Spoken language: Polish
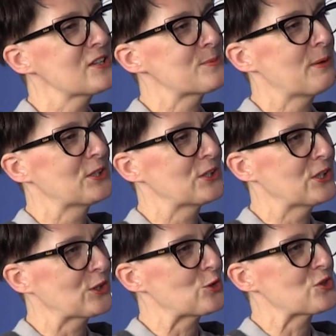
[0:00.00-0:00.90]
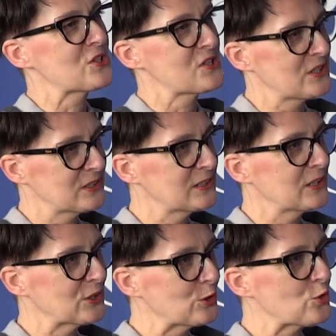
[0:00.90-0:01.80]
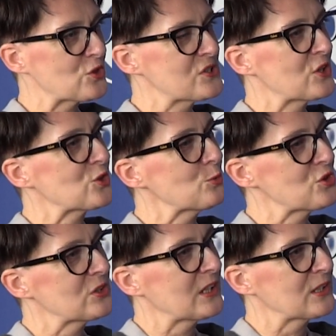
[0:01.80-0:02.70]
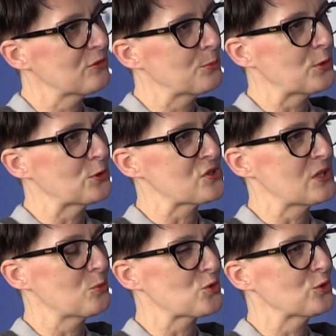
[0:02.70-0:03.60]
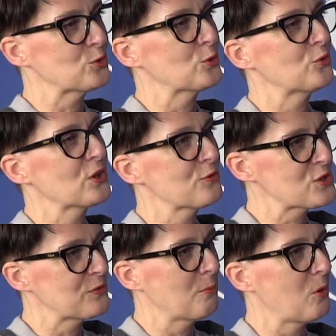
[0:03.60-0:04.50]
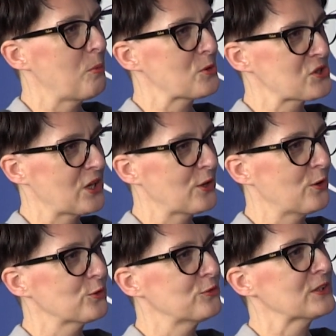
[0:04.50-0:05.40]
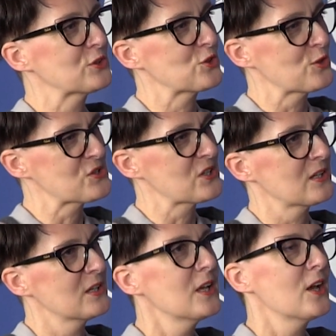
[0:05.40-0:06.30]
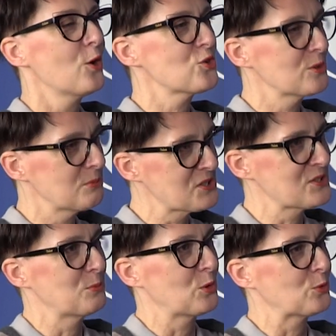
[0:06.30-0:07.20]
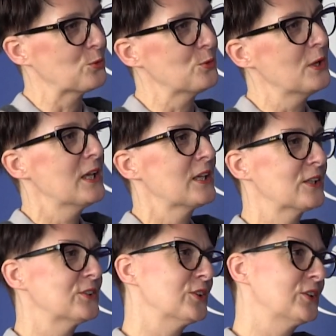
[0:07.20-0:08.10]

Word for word: jest, panie redaktorze, zasada, dlatego, że zdarzyły się takie wybory do samorządu województwa małopolskiego w 2000 2018 roku, kiedy